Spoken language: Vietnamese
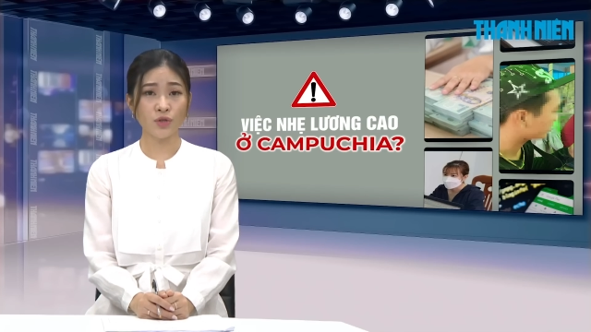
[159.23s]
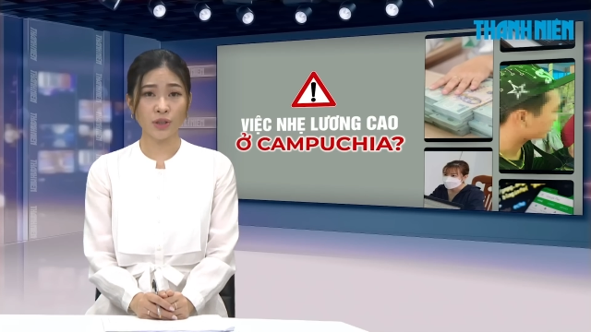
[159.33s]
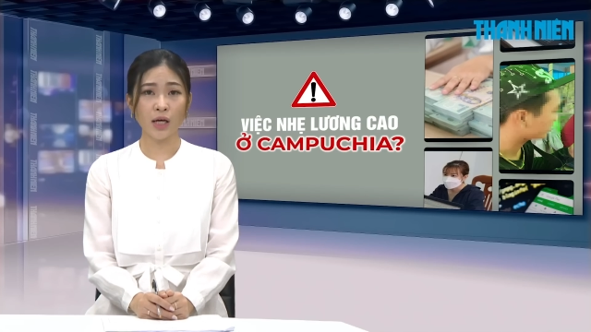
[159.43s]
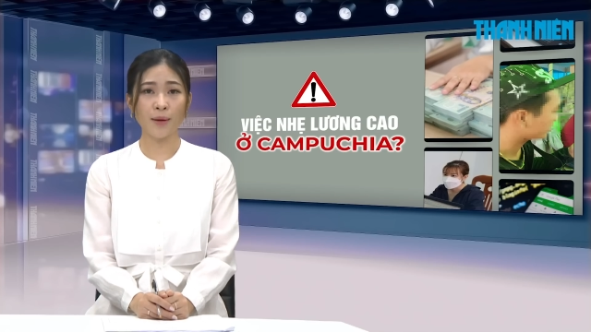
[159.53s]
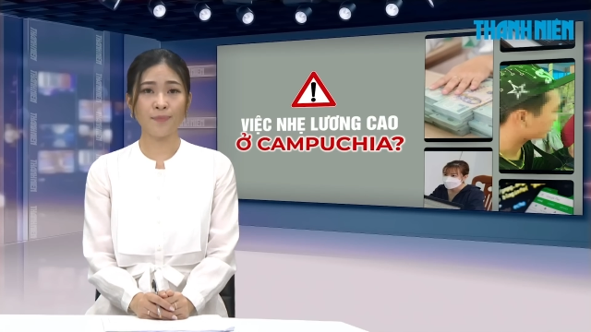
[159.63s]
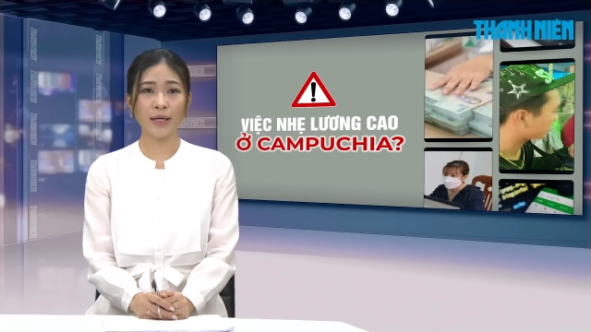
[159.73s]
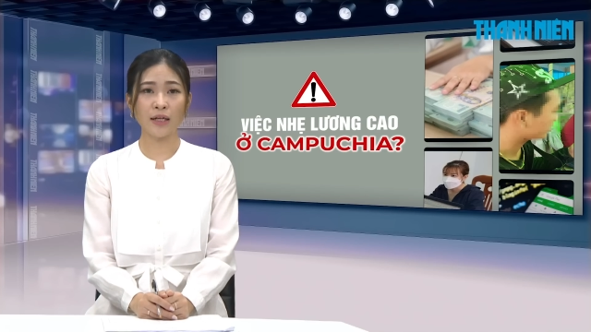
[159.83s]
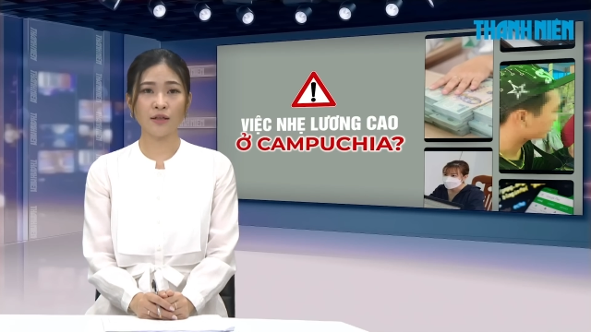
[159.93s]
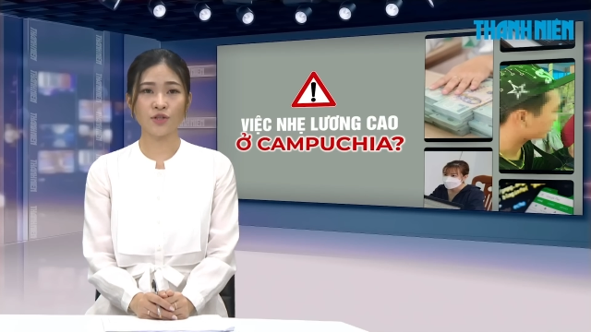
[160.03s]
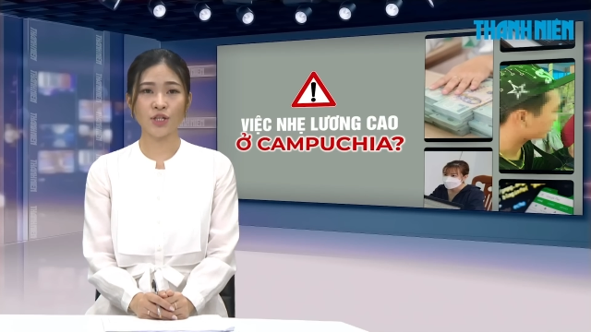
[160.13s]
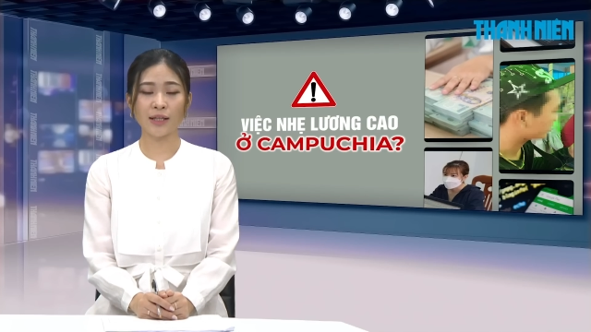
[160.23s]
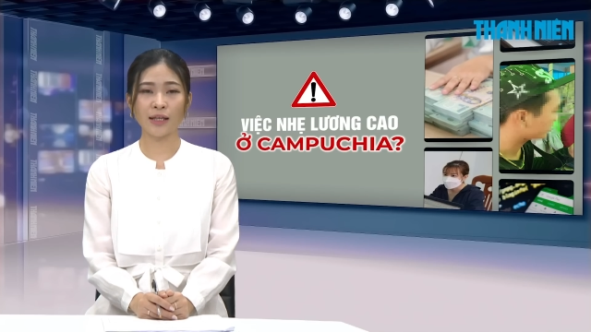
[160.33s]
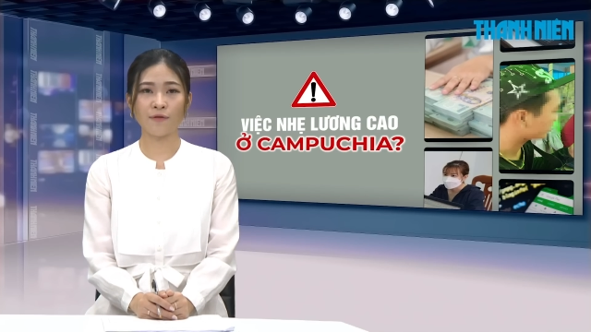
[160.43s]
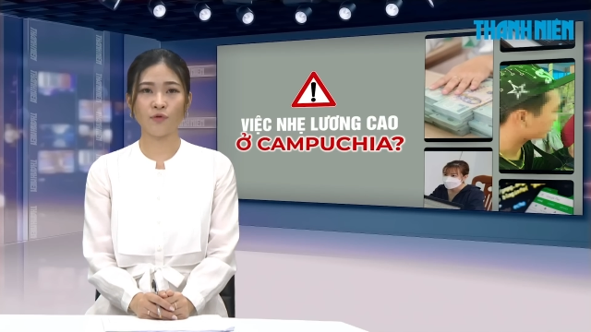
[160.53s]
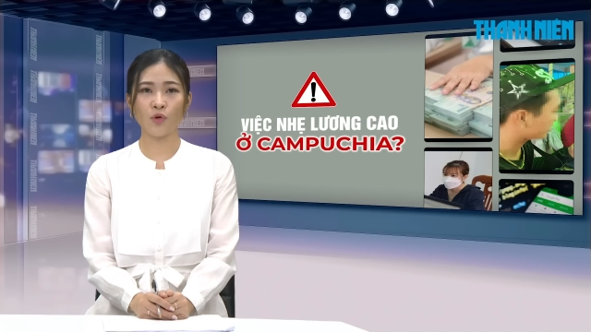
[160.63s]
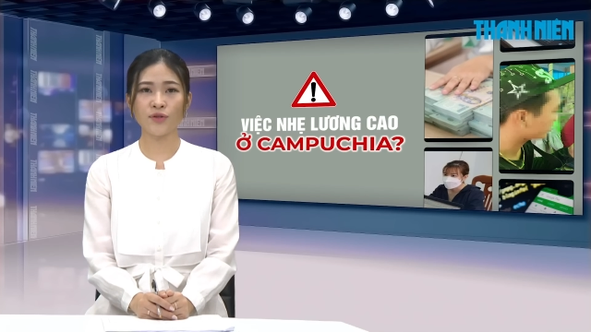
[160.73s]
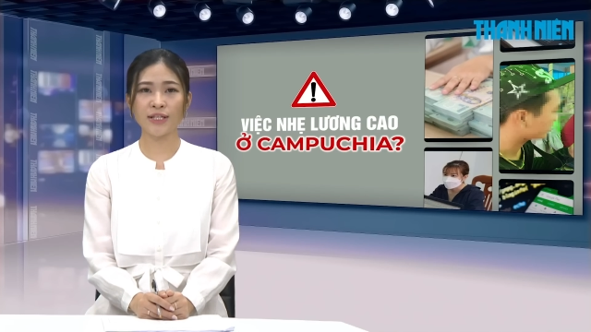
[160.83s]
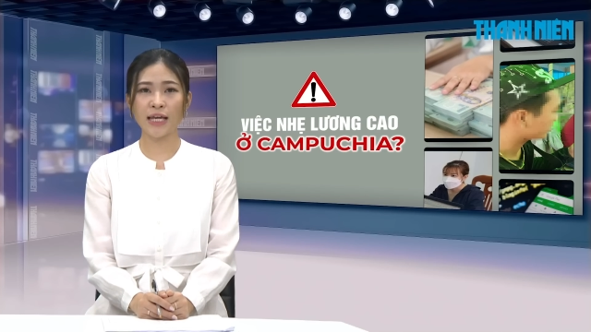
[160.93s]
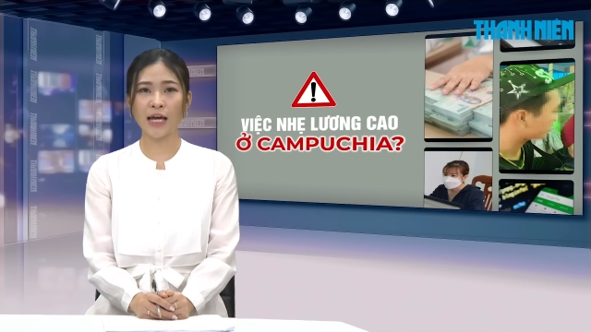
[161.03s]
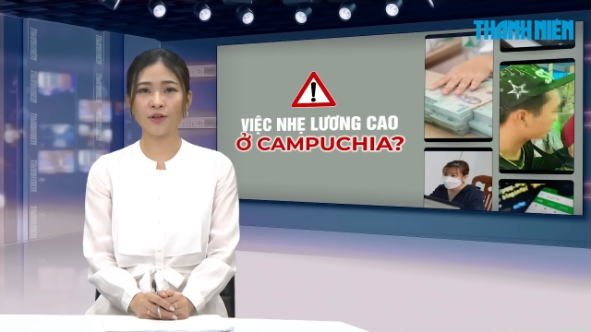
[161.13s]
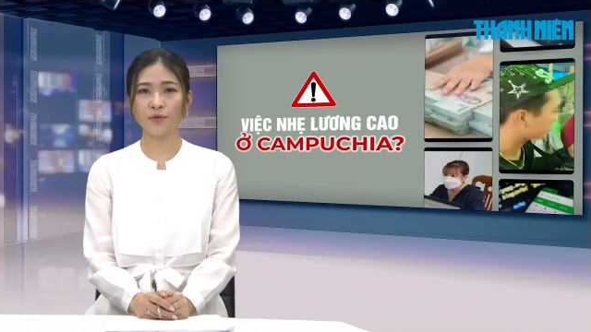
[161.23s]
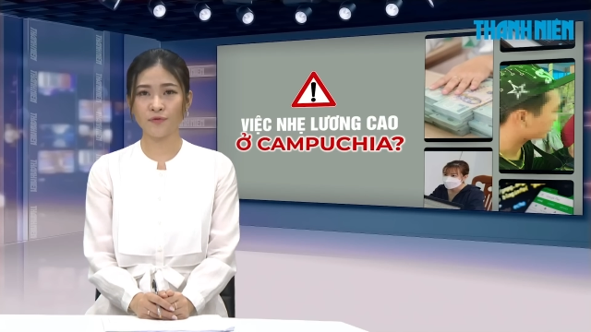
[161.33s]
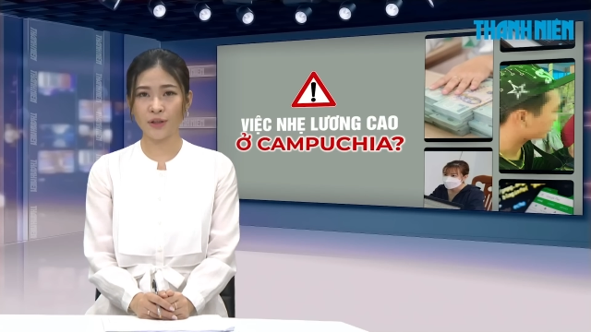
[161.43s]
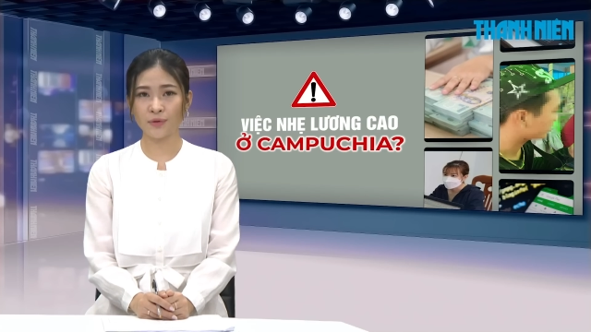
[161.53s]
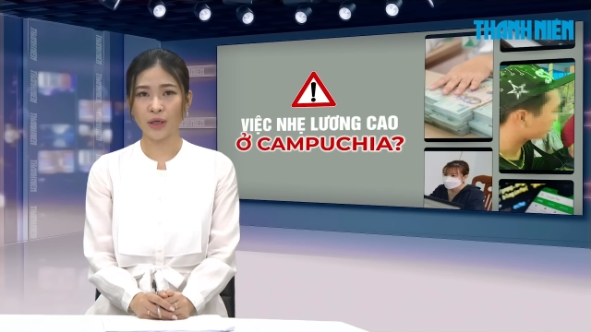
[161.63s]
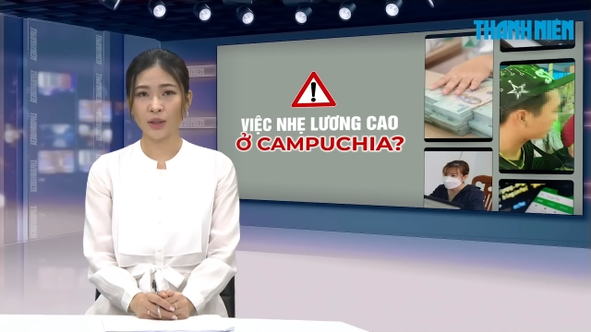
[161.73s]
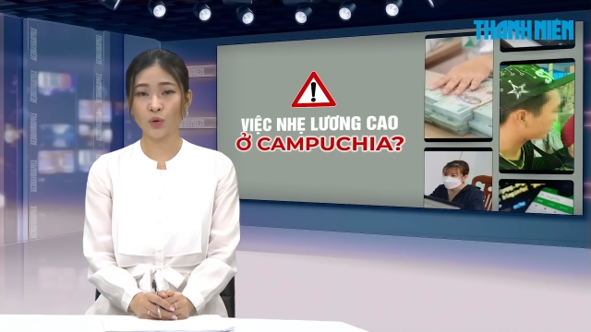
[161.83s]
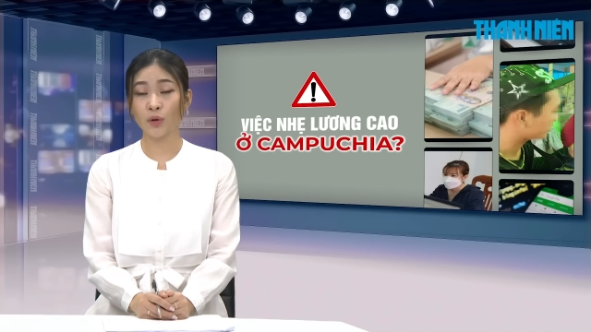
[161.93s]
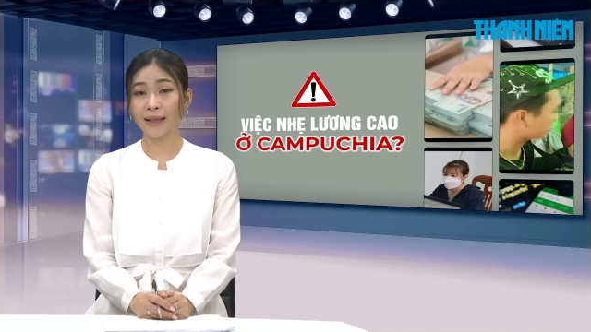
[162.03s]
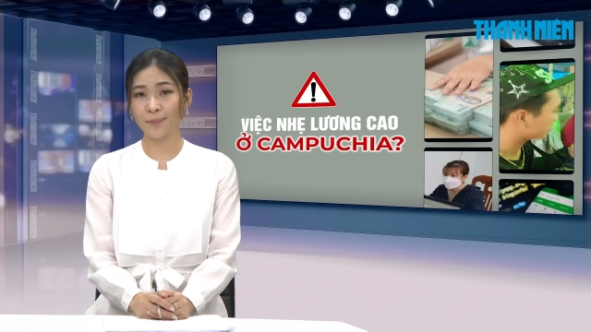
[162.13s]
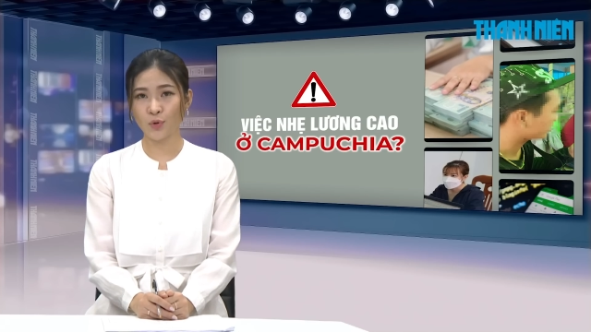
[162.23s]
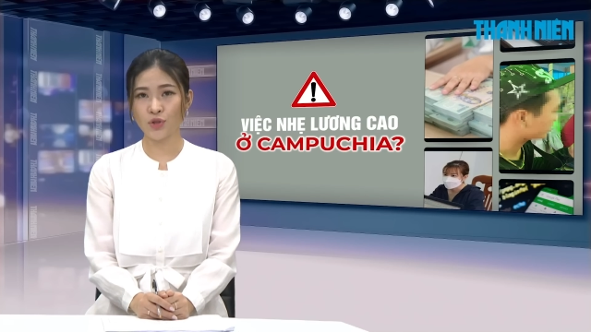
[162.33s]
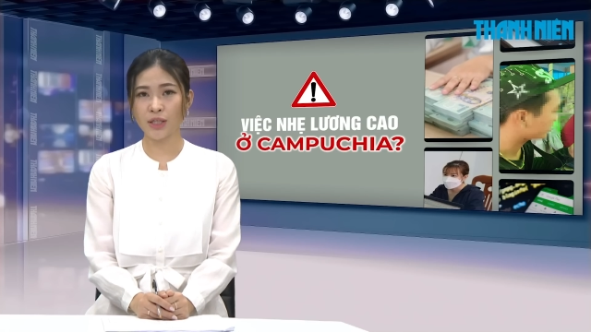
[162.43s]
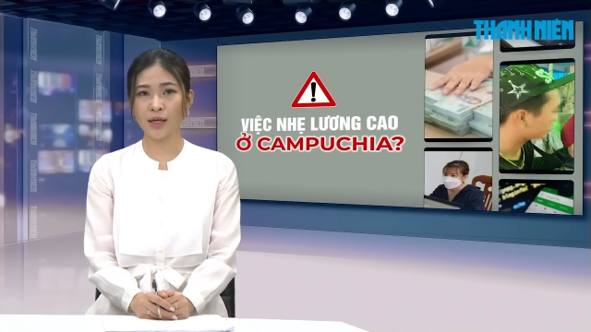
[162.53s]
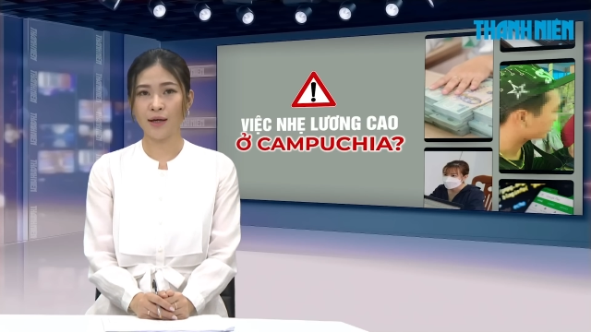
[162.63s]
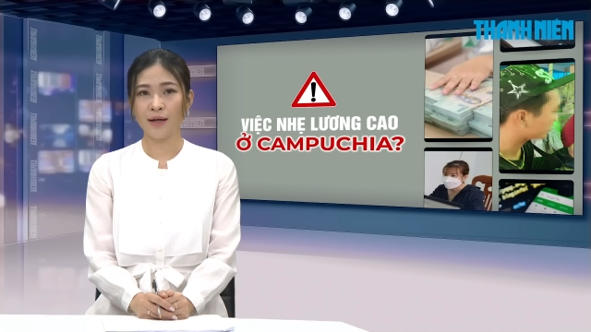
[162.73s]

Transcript: trường hợp bị lừa sang thành phố Sihanoukville thuộc Campuchia